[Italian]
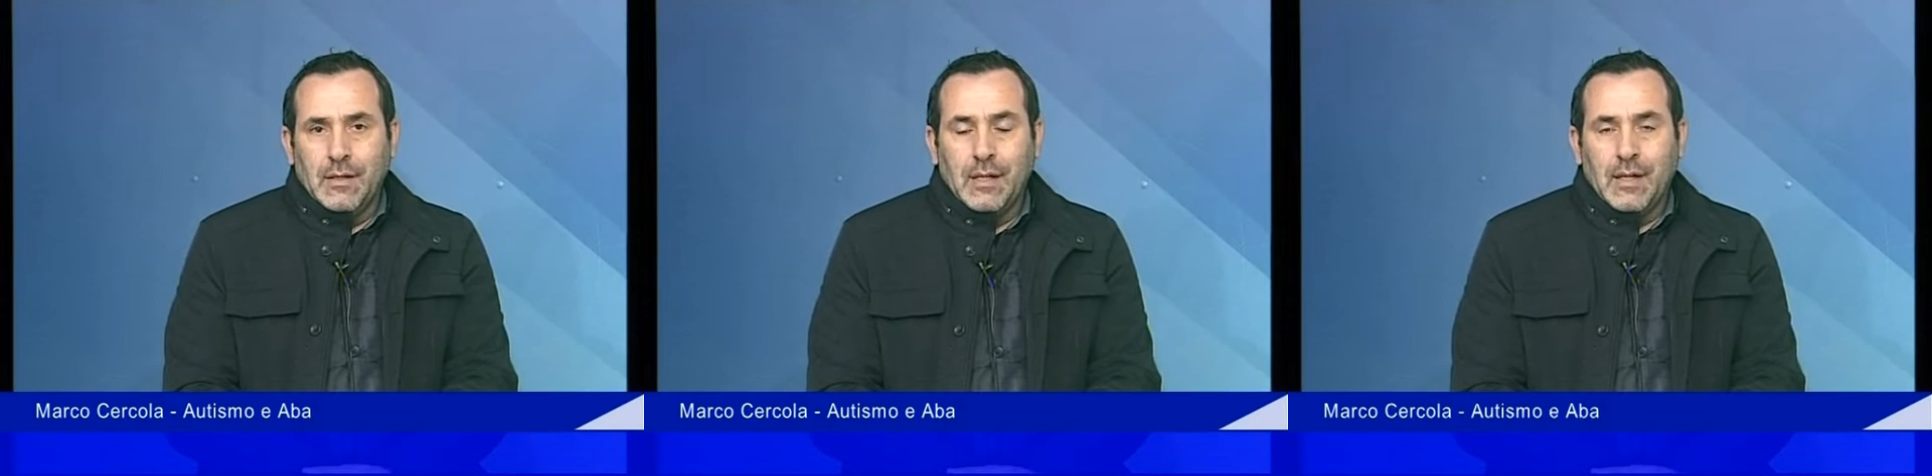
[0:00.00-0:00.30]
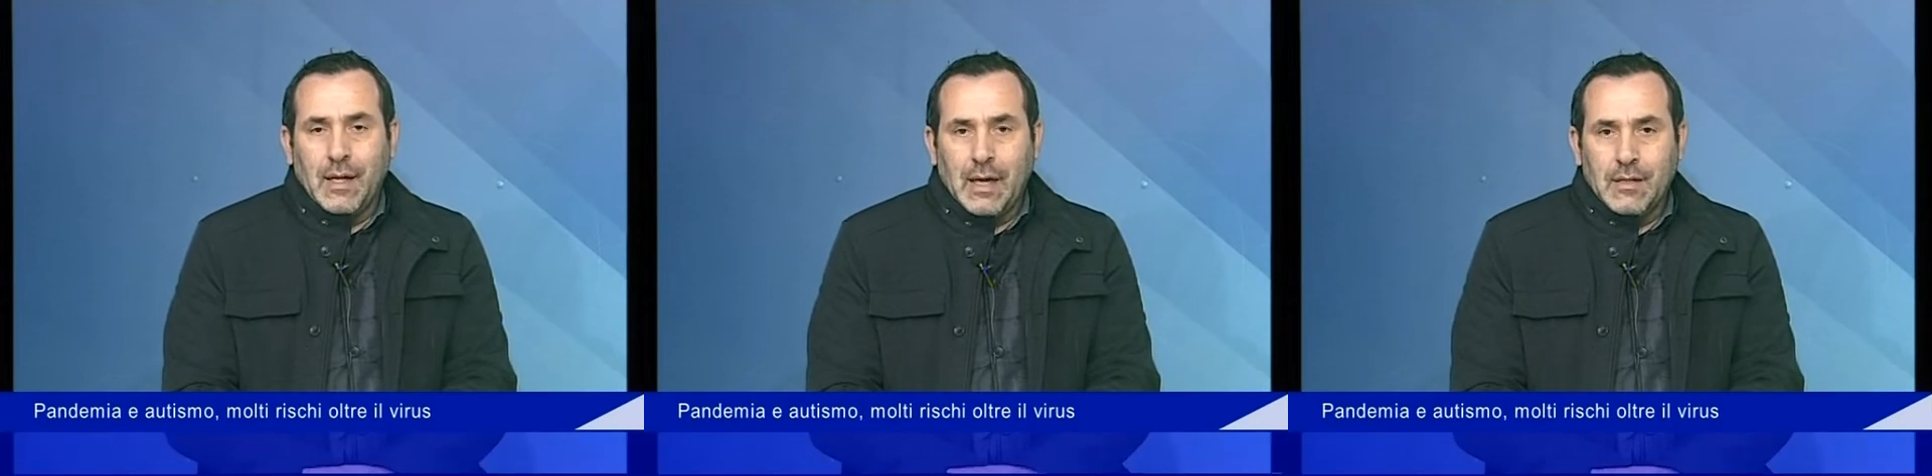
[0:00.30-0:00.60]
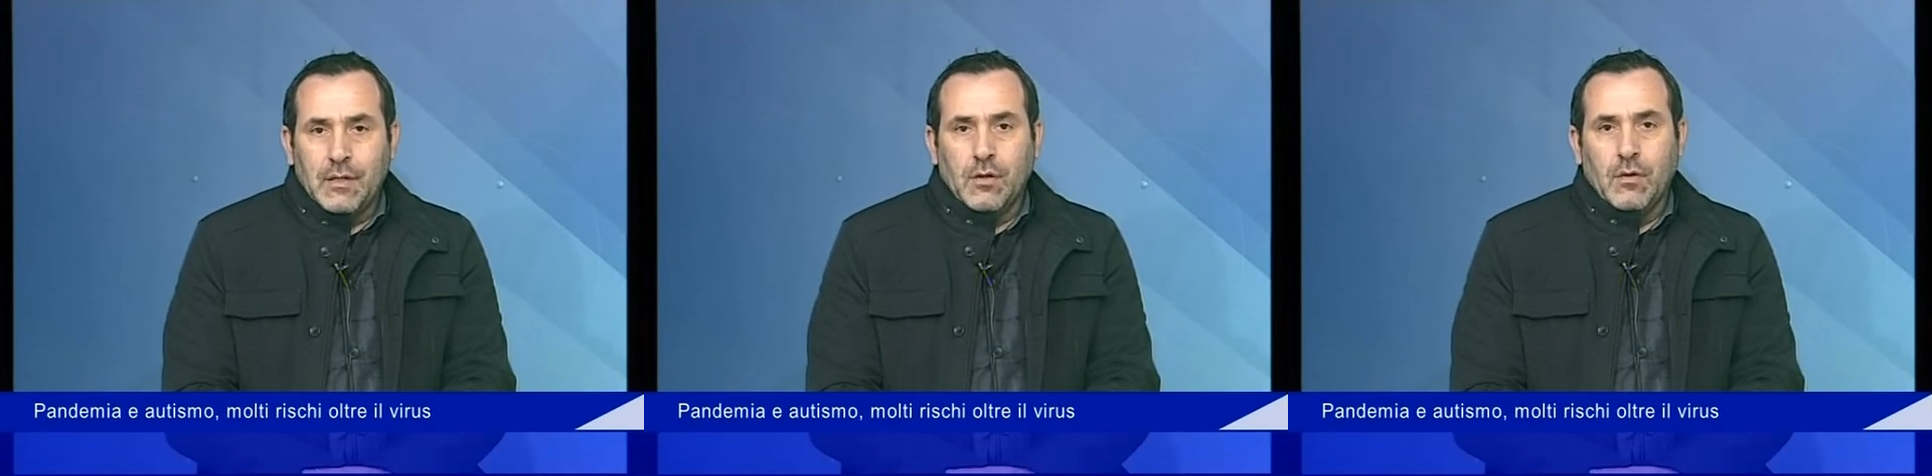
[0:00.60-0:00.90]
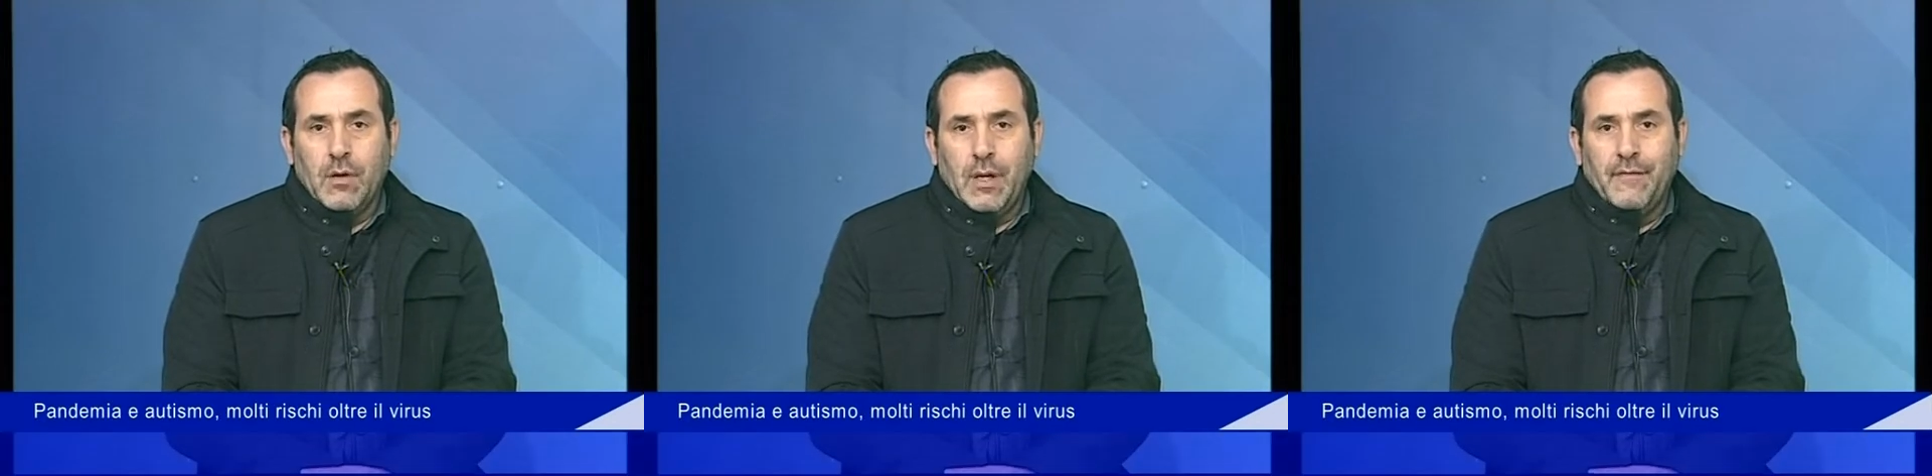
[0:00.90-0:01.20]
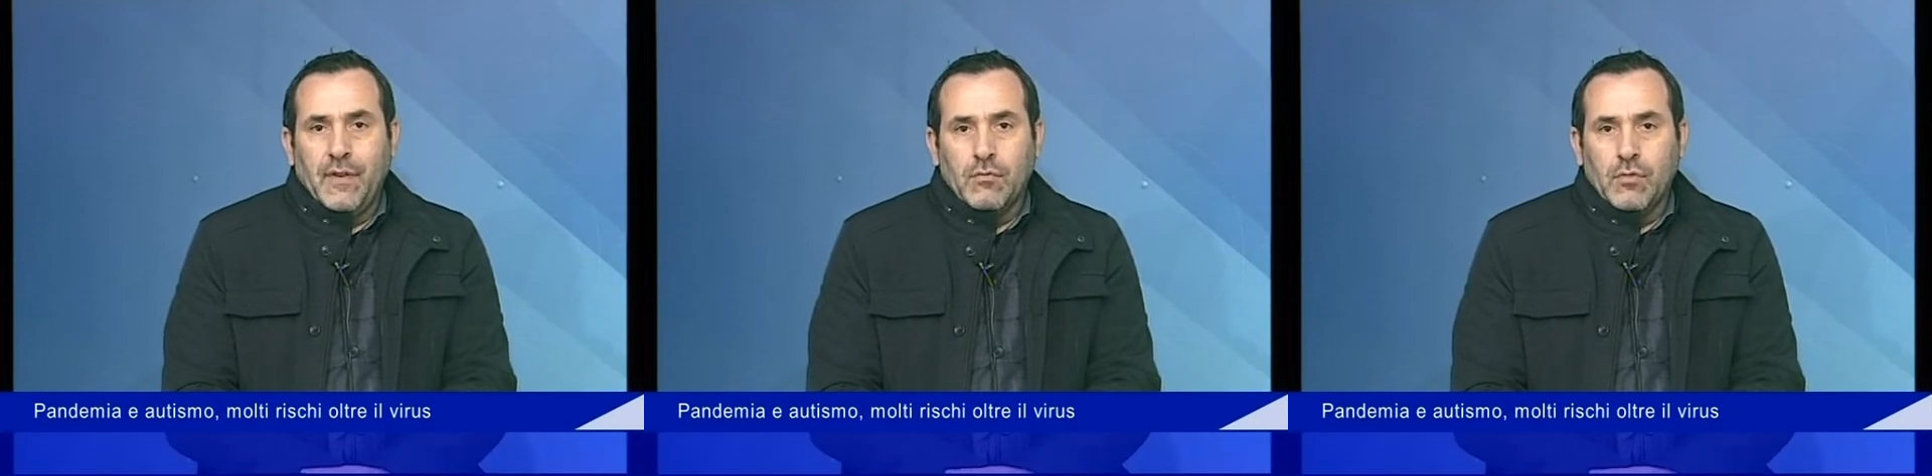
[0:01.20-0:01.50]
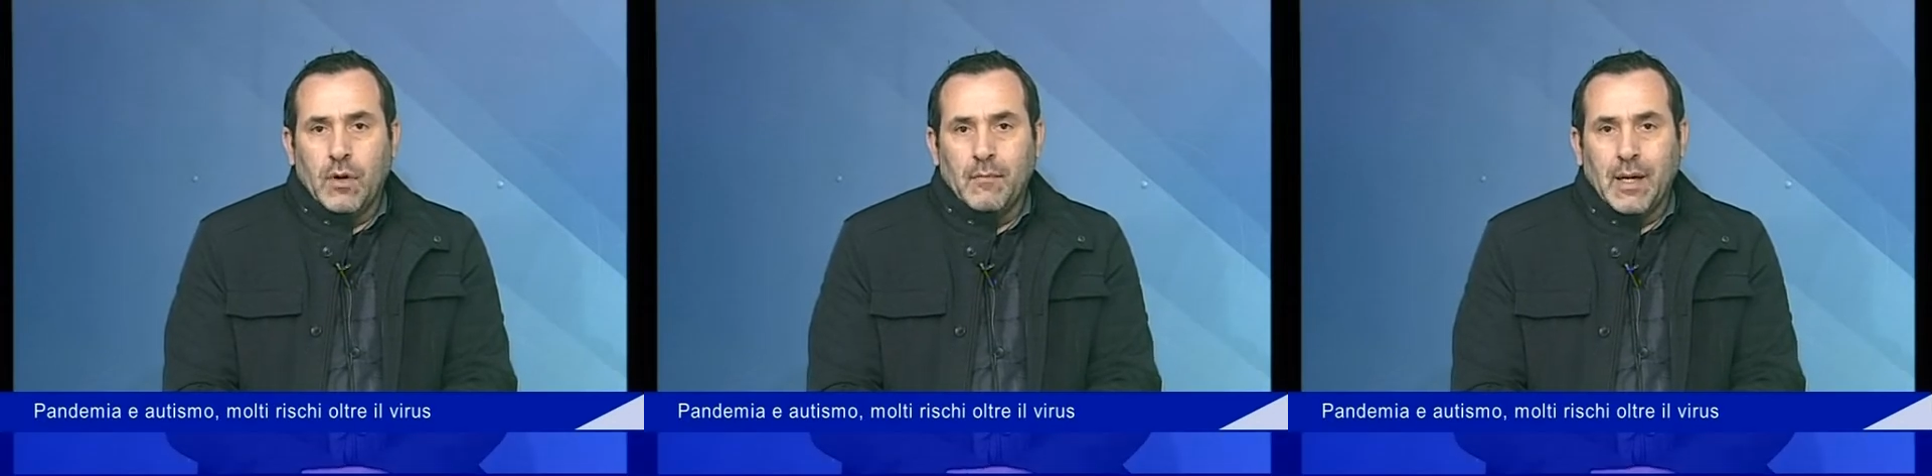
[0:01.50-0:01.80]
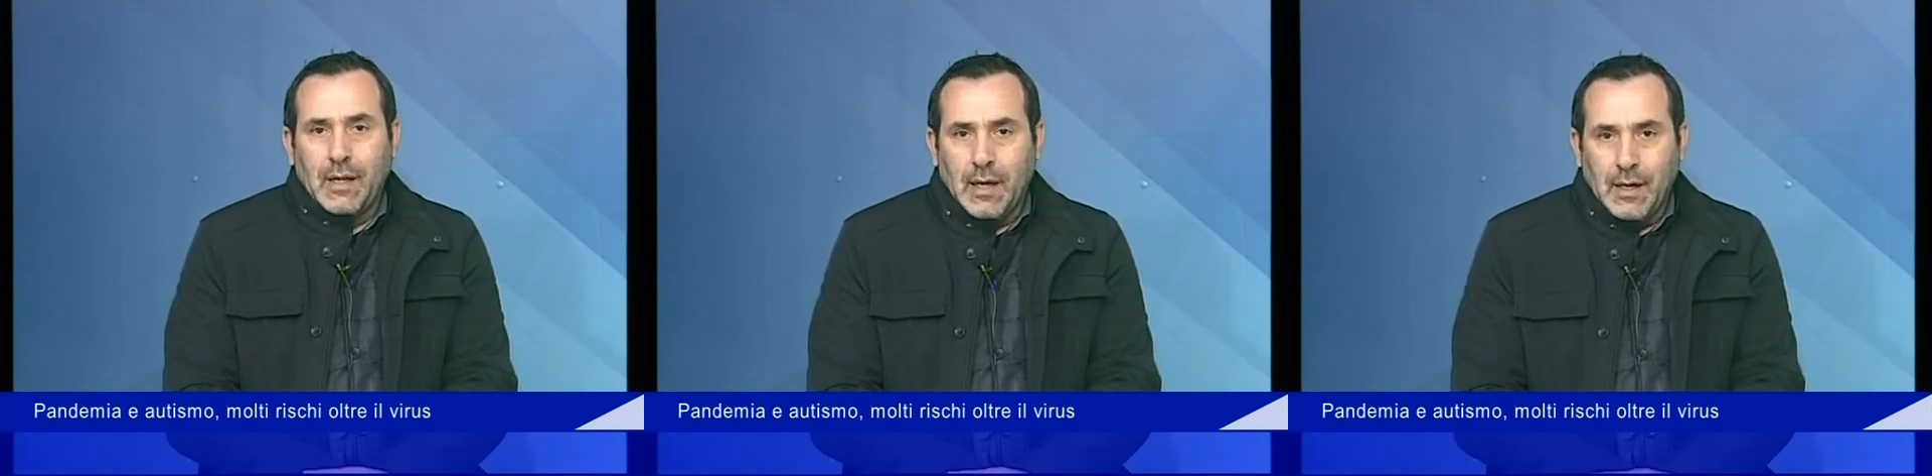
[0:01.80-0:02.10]
del, ragazzo è venuto a
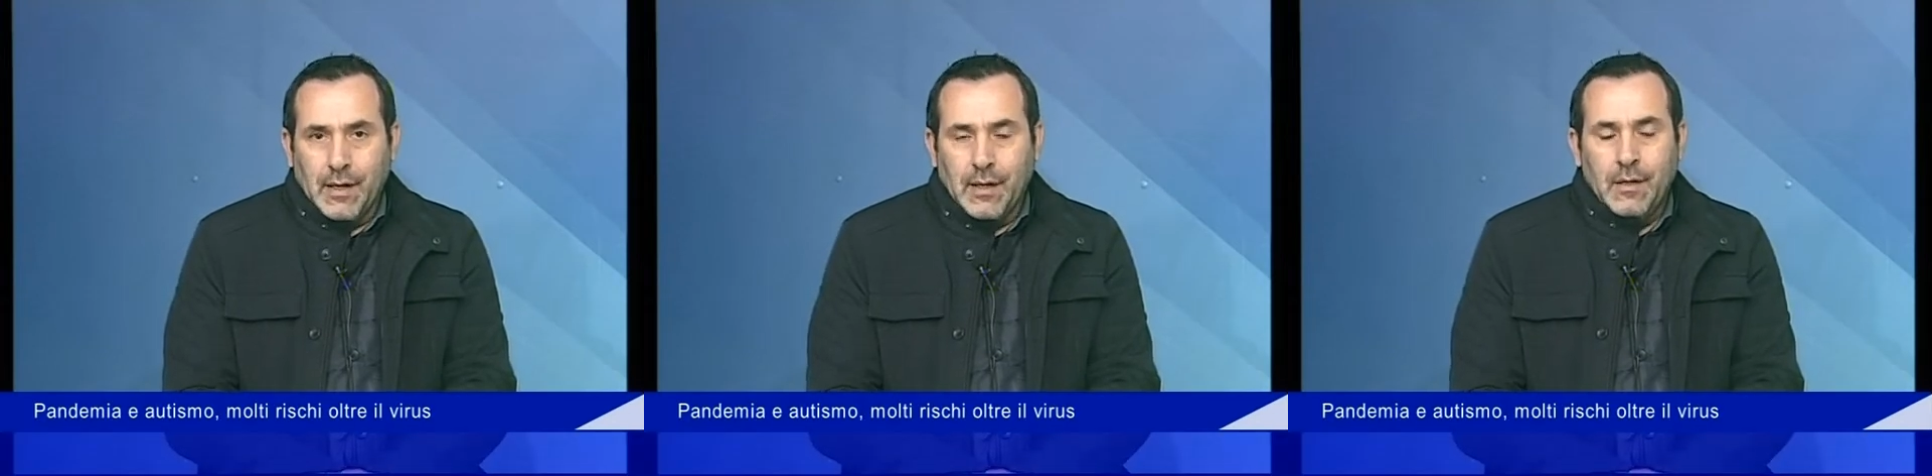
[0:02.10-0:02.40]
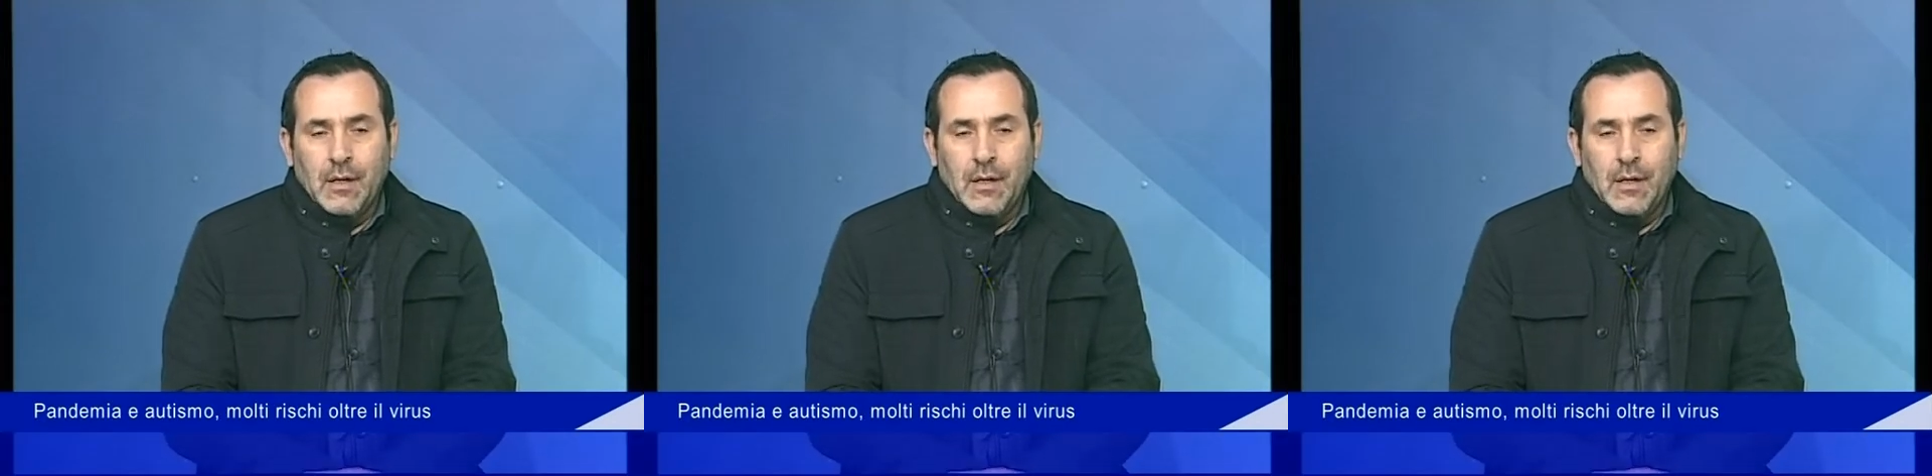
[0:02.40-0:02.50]
mancare,